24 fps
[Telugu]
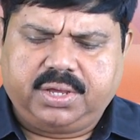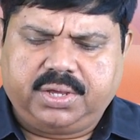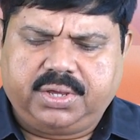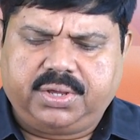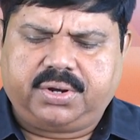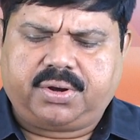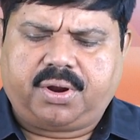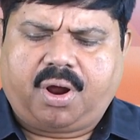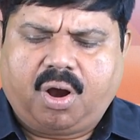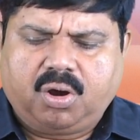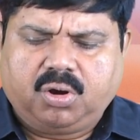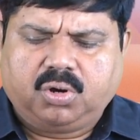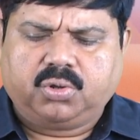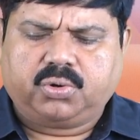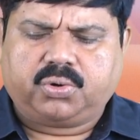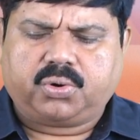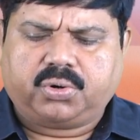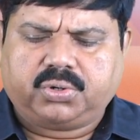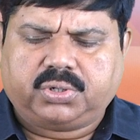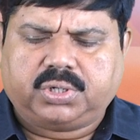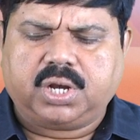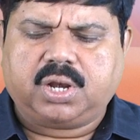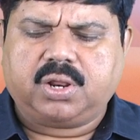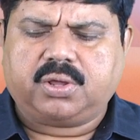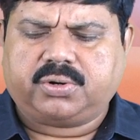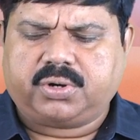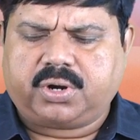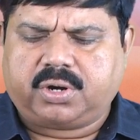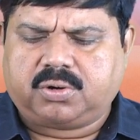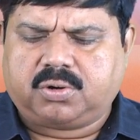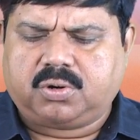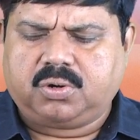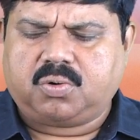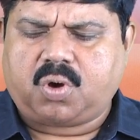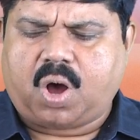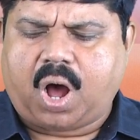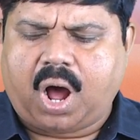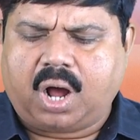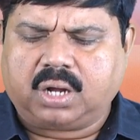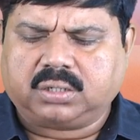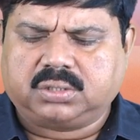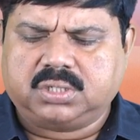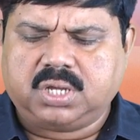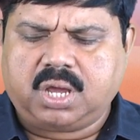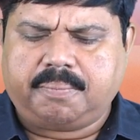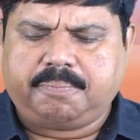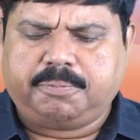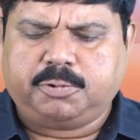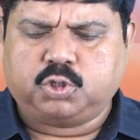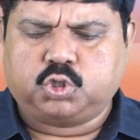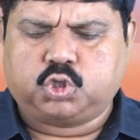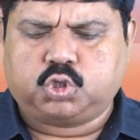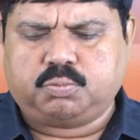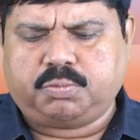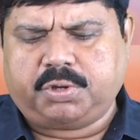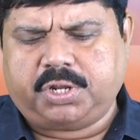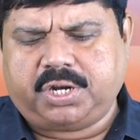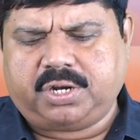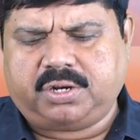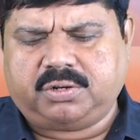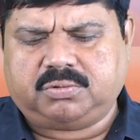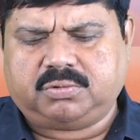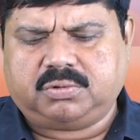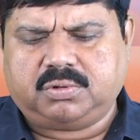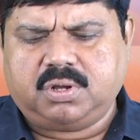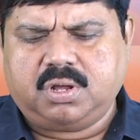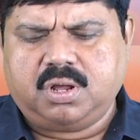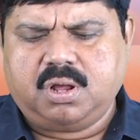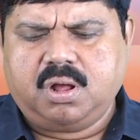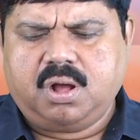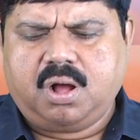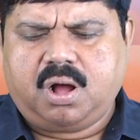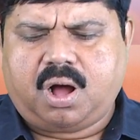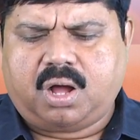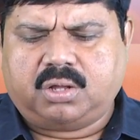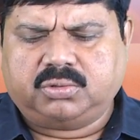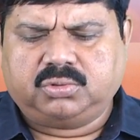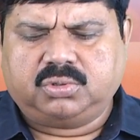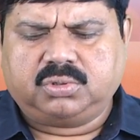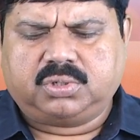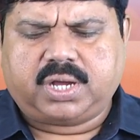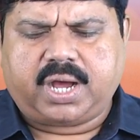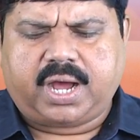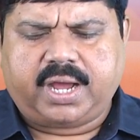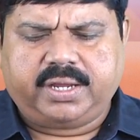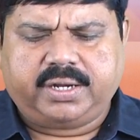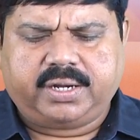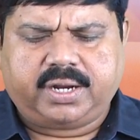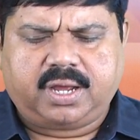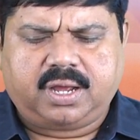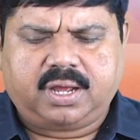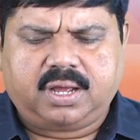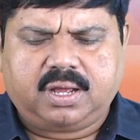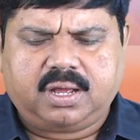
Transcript: ఈ రాళ్ళు రొట్టెలగినట్లు ఆజ్ఞాపించుమనెను అందుకైన